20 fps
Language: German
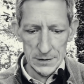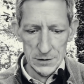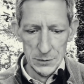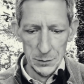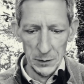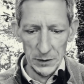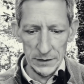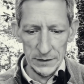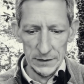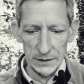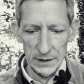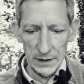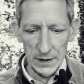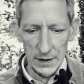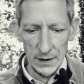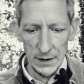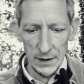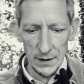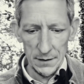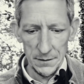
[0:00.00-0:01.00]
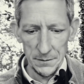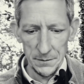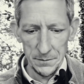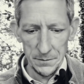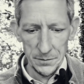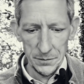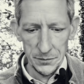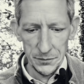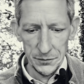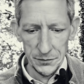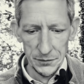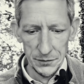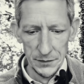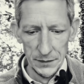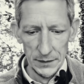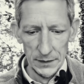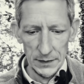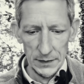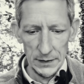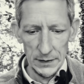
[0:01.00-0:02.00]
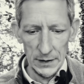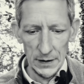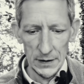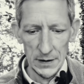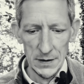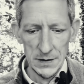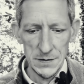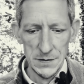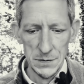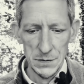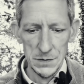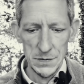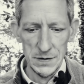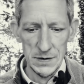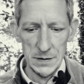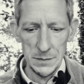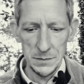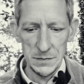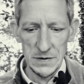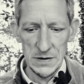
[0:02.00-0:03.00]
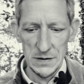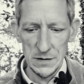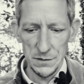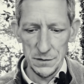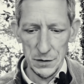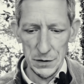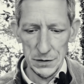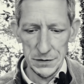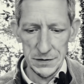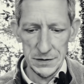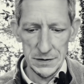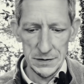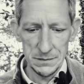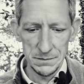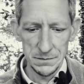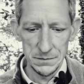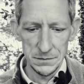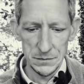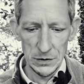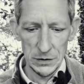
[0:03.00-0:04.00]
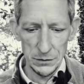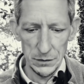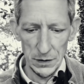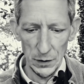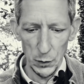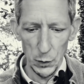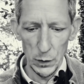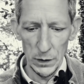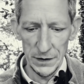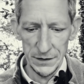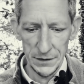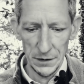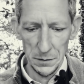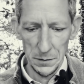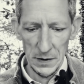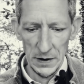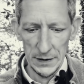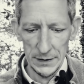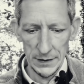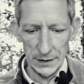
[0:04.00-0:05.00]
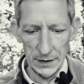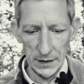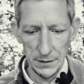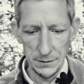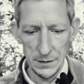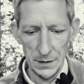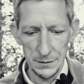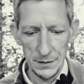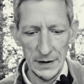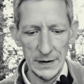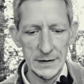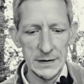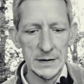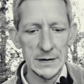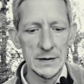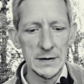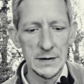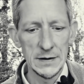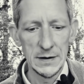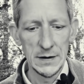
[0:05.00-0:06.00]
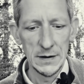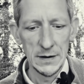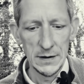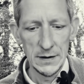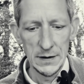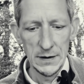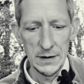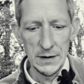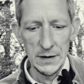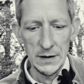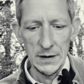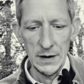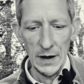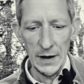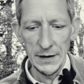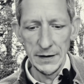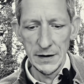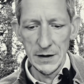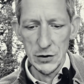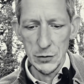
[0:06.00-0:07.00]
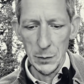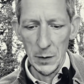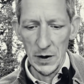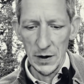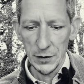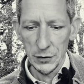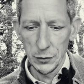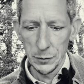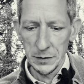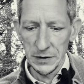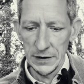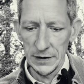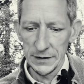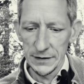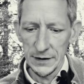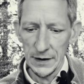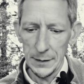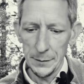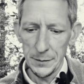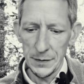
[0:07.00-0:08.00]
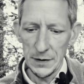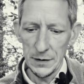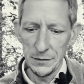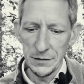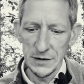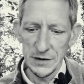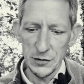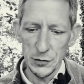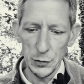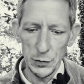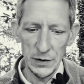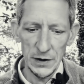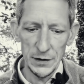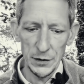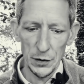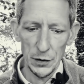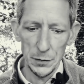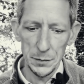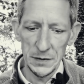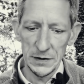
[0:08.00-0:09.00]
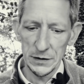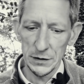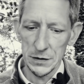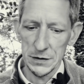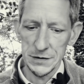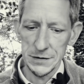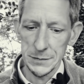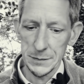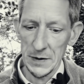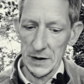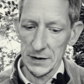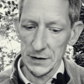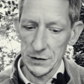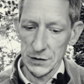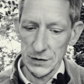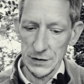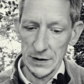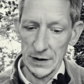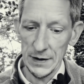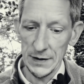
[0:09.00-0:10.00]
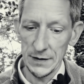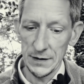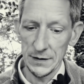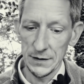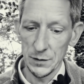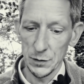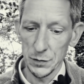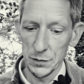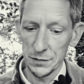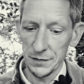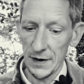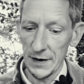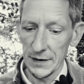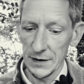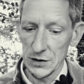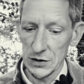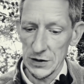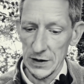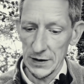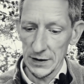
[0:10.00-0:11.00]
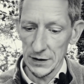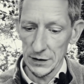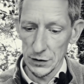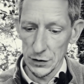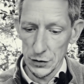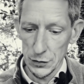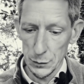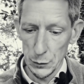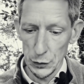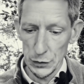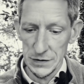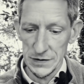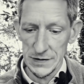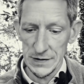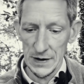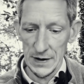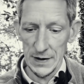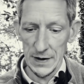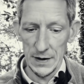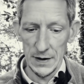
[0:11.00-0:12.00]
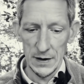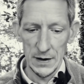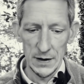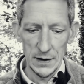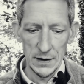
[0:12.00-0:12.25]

spricht der, der Christus eben diese Worte, ich wiederhole es nochmal, dann gehen wir weiter. Einige sprachen über den Tempel, wie schön er doch mit kostbaren Steinen und Weihgeschenken geschmückt sei.